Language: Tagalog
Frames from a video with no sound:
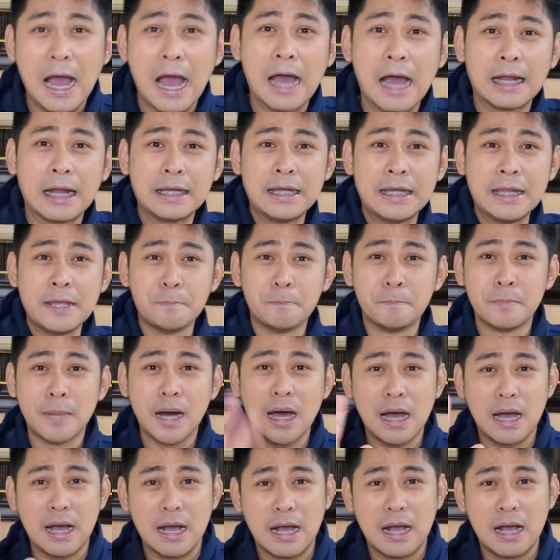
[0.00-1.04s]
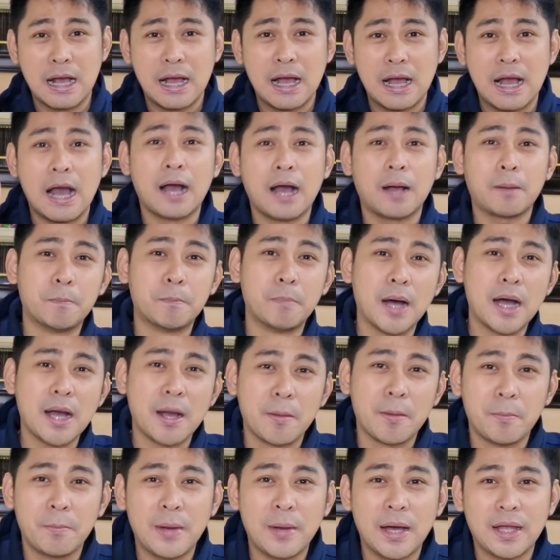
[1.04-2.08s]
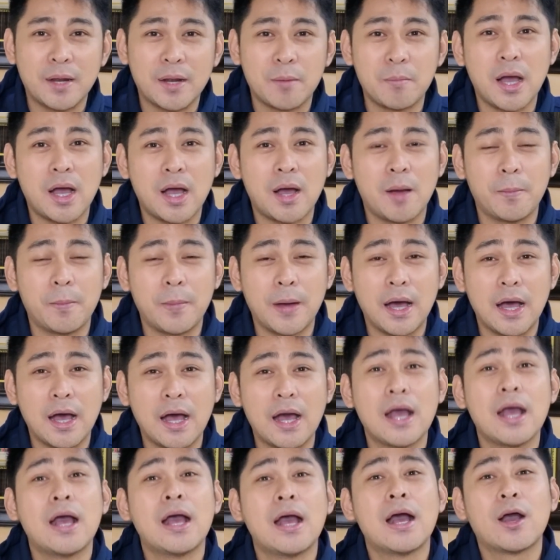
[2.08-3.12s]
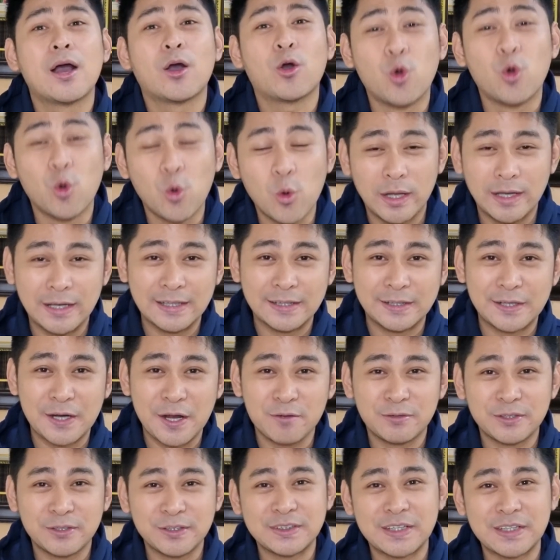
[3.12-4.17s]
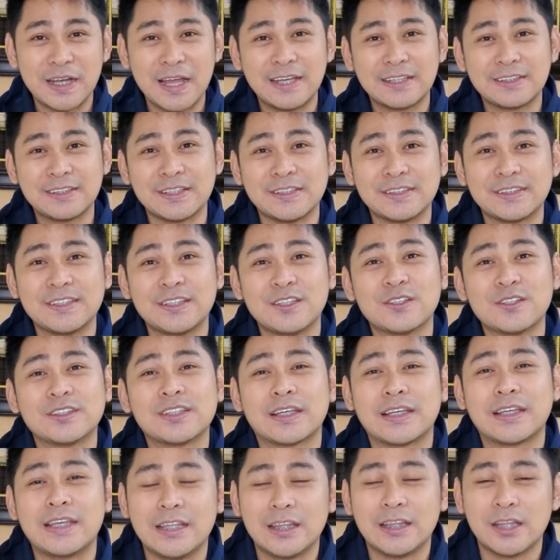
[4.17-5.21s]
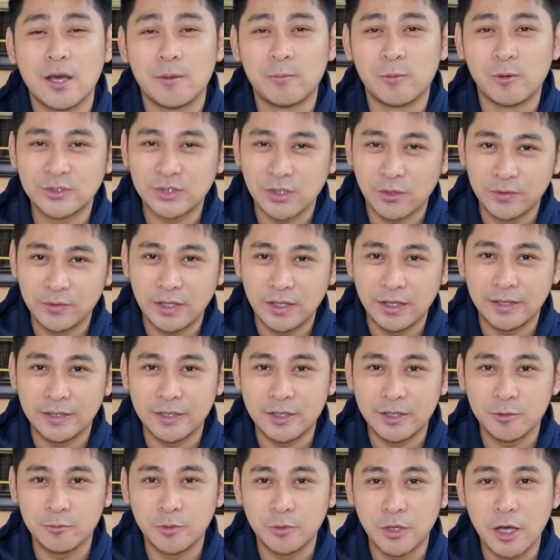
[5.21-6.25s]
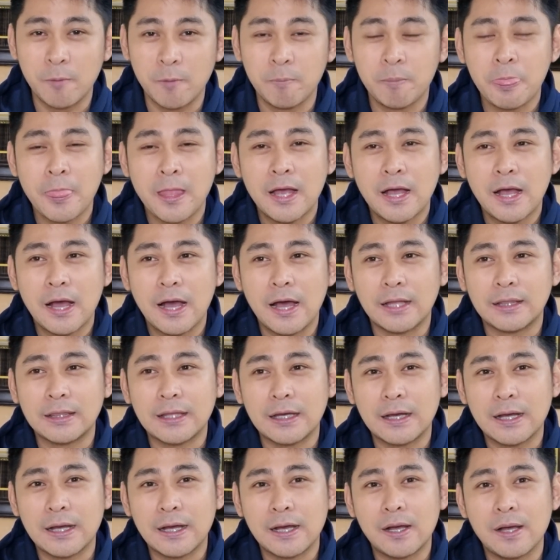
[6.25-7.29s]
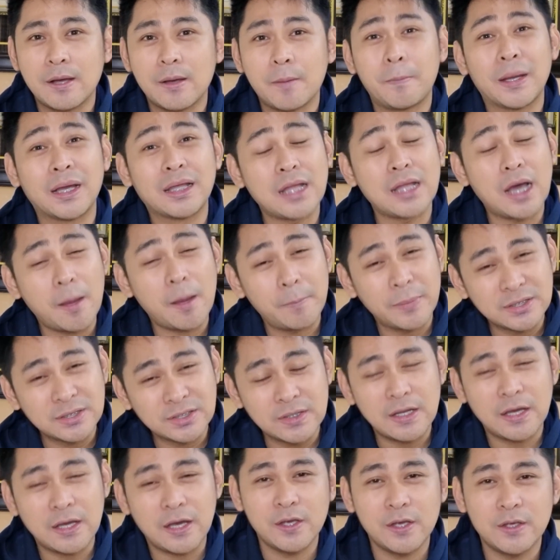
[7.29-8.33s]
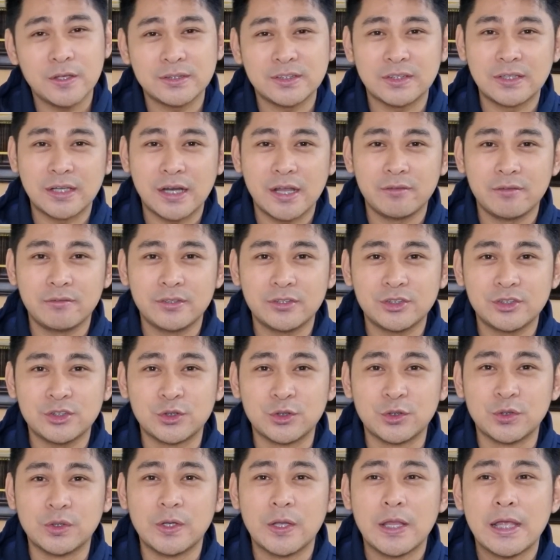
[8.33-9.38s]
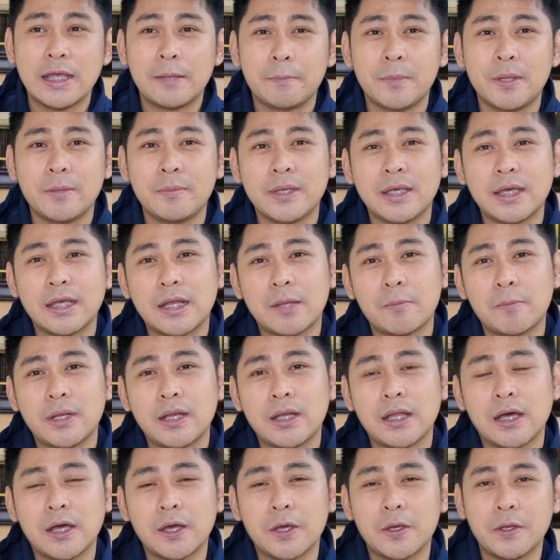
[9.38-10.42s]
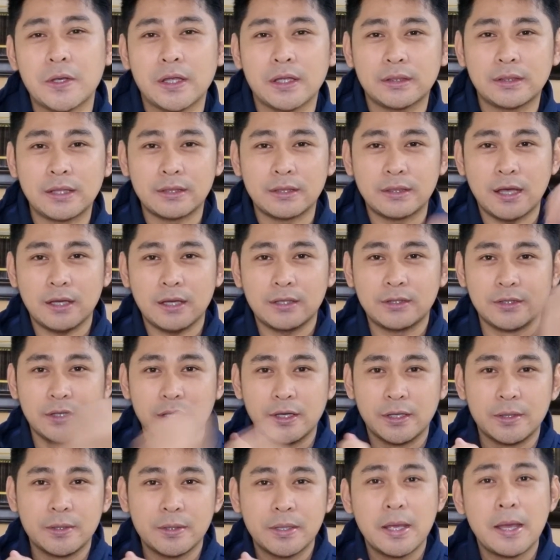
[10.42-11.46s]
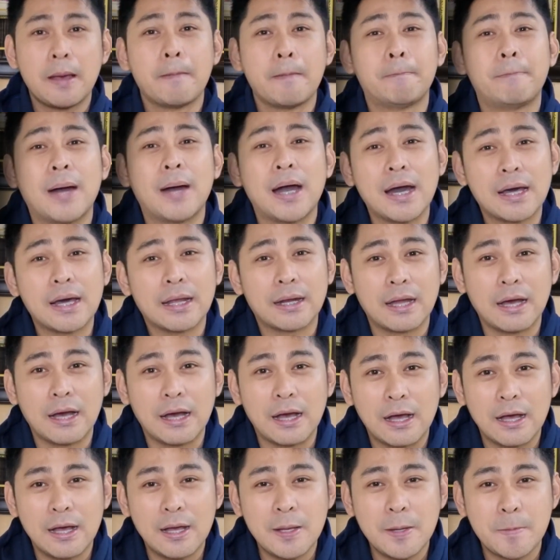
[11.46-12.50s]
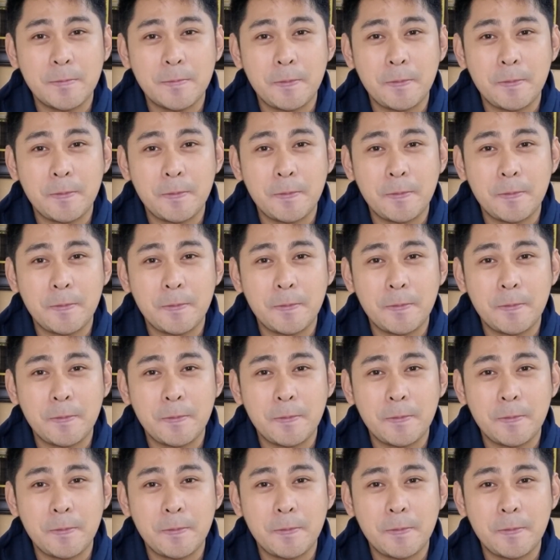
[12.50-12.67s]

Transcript: ang limang hakbang para makapakuha ng driver's license dito sa Kingdom of Saudi Arabia. At uh, pag nakapasa na kayo sa driving school, bibigyan naman na kayo ng tatak niyan para